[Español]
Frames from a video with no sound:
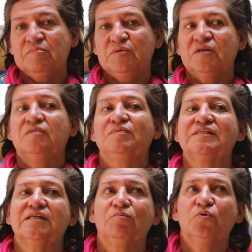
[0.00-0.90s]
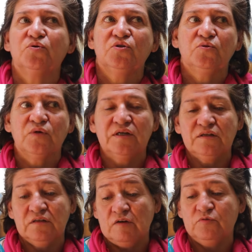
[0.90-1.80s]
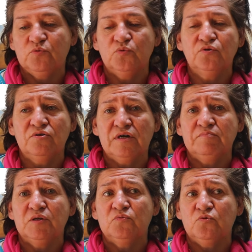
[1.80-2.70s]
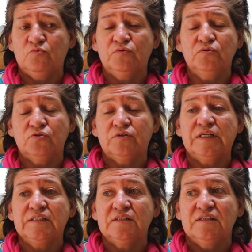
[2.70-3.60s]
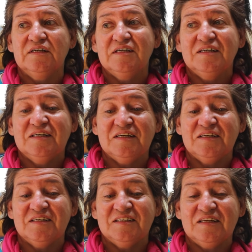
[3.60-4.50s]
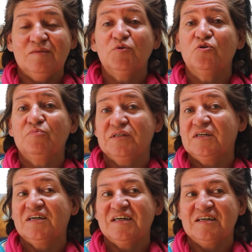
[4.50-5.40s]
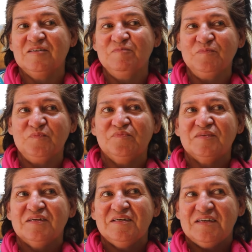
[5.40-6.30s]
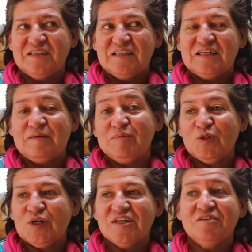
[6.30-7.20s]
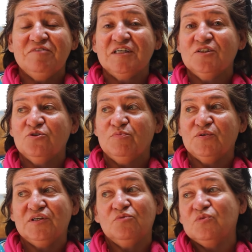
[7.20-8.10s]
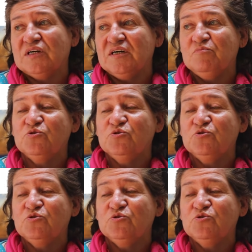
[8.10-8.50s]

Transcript: y, y, pensamos continuar en, el futuro, armar un grupo nosotras, que tenemos nombre ya las pintoras del viento, porque como acá hay